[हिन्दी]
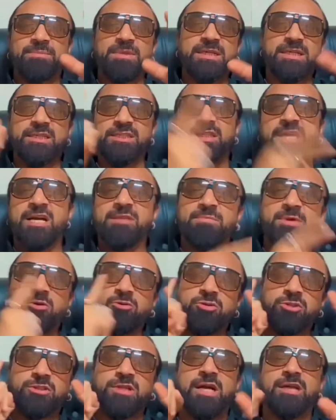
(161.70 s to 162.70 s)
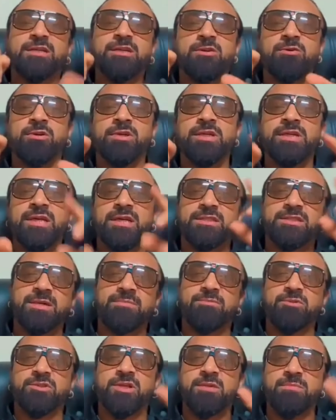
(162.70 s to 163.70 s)
नबी की शान में गुस्ताखी हो रही है
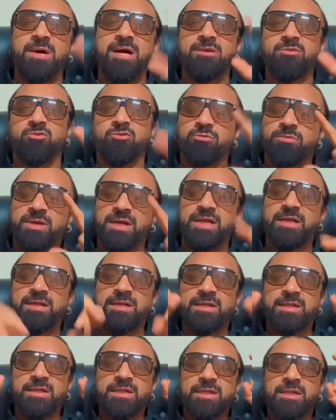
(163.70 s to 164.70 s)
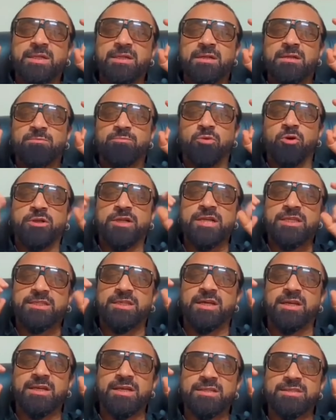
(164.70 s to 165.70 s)
सब मुसलमान घूम रहे
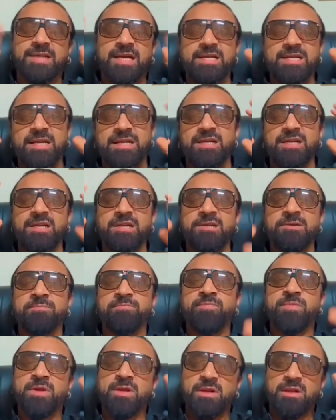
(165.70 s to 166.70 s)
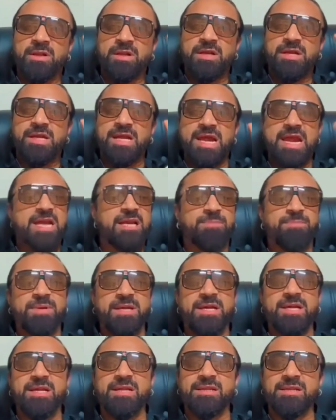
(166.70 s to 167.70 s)
प्रोटेस्ट कर रहे साइलेंटली एक
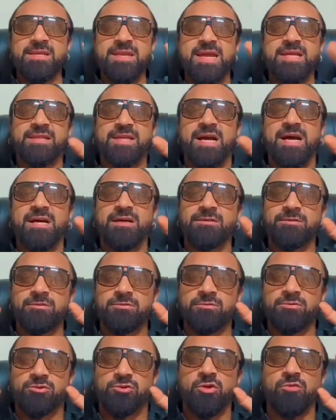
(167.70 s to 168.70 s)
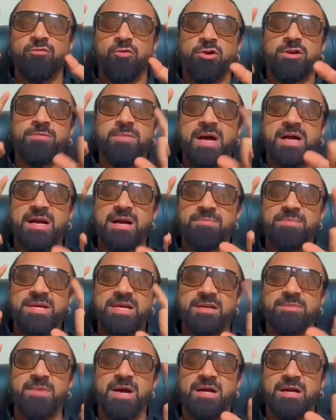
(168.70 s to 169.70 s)
भी नेता जो वोट मांगा
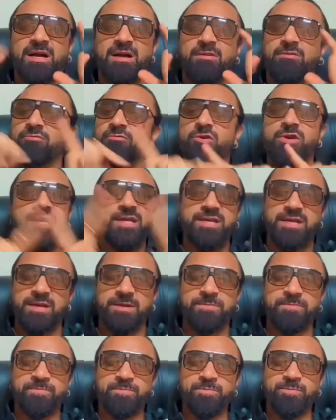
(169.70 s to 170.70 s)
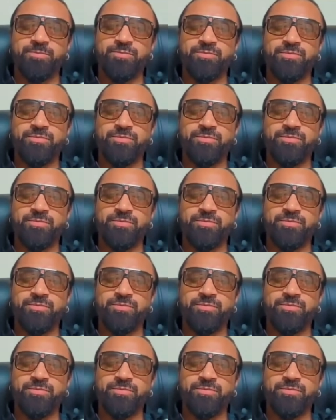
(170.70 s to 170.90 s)
भीख मांगा वो नहीं है